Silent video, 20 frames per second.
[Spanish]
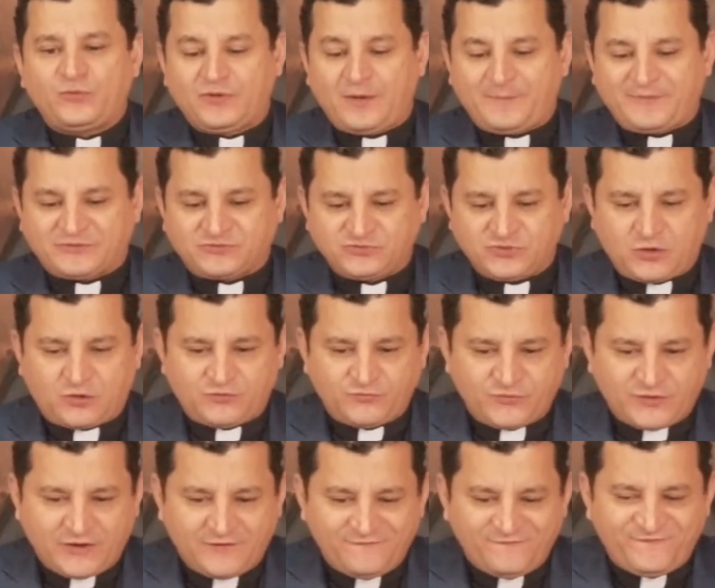Y una persona
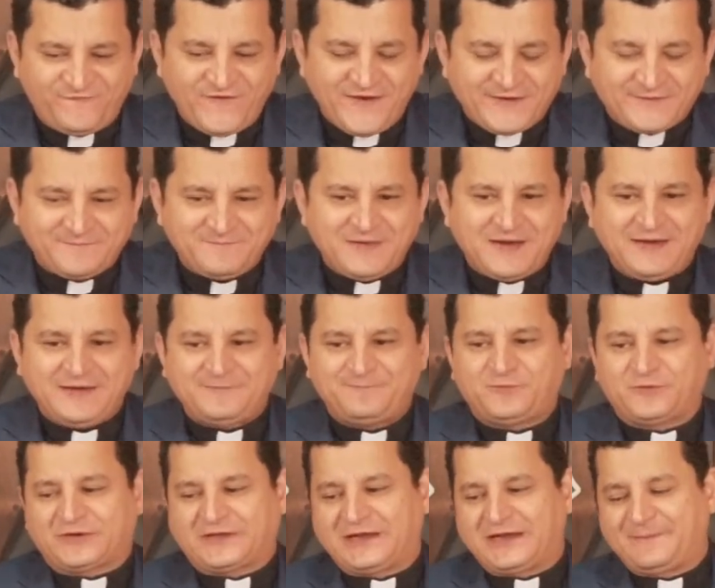cuando era enferma es
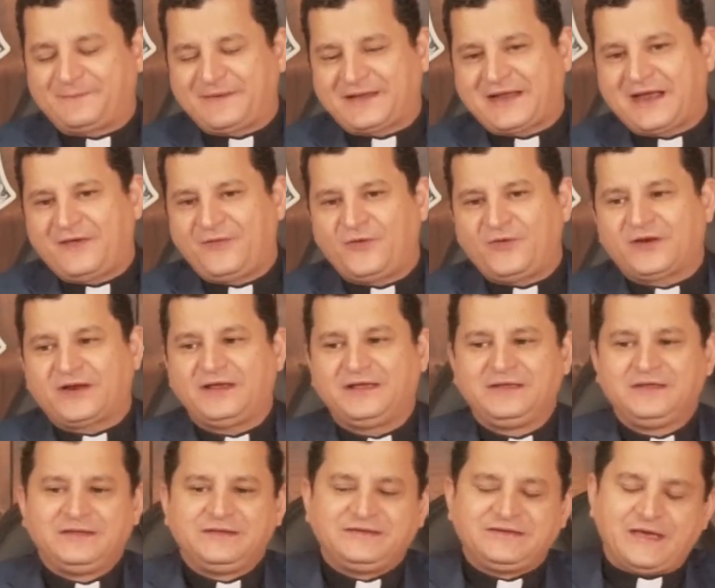porque era pecadora
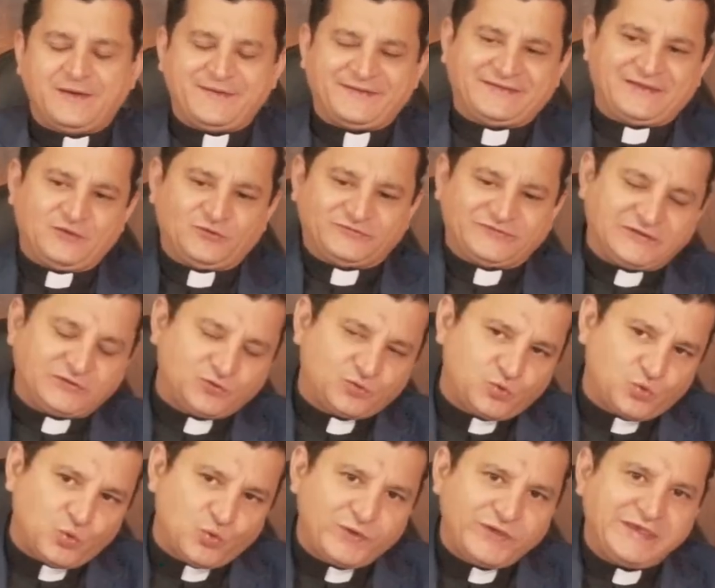y a veces los
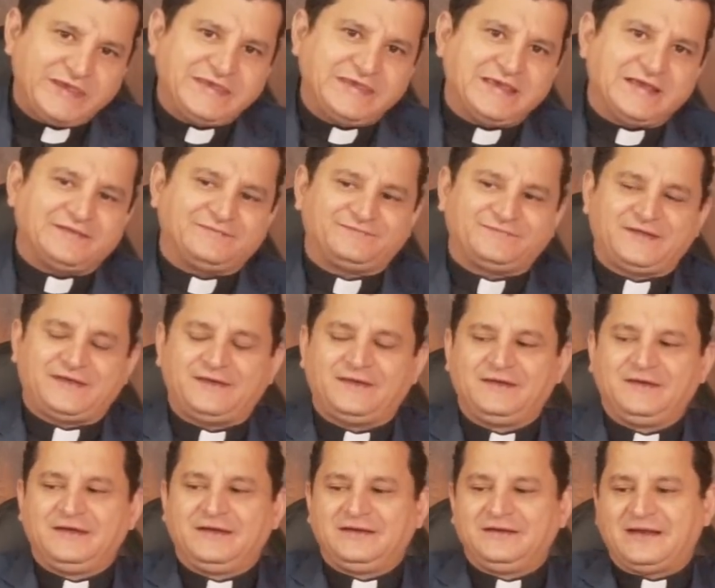excluían de
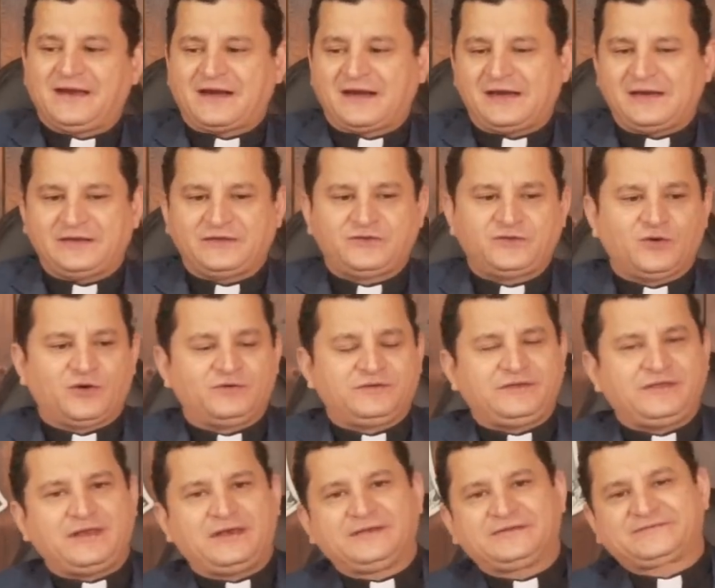la religión
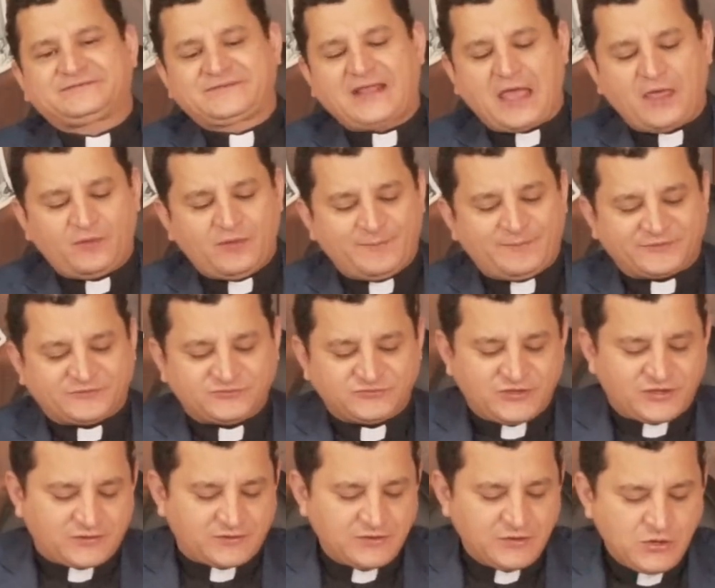y del Estado. Una persona